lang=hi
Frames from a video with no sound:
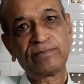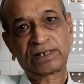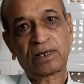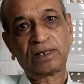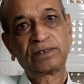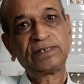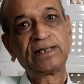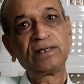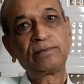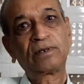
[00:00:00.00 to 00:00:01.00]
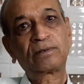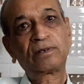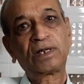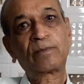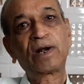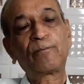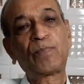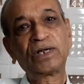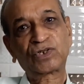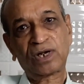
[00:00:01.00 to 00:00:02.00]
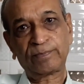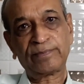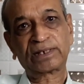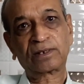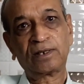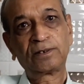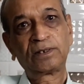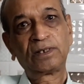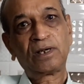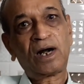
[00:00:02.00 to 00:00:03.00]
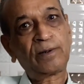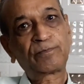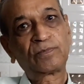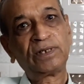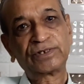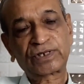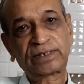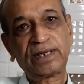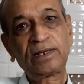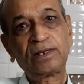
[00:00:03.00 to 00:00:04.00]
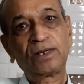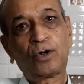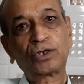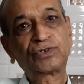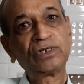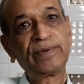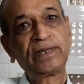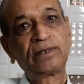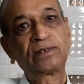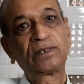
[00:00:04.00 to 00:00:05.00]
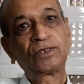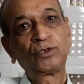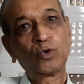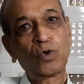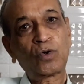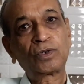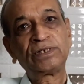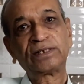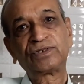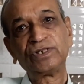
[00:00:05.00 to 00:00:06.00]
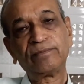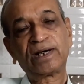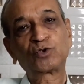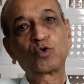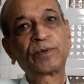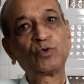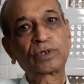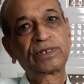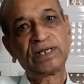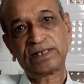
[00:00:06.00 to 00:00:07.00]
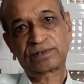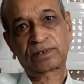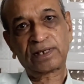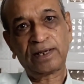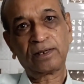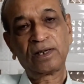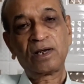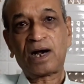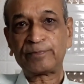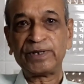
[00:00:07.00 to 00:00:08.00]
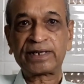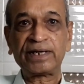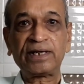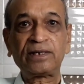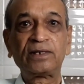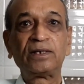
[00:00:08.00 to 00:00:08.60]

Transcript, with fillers: की मात्रा यानी लगभग पाँच ग्राम की मात्रा आप ले सकते हैं और दिन में दो या तीन बार इसको प्रयोग किया जा सकता है आप देखेंगे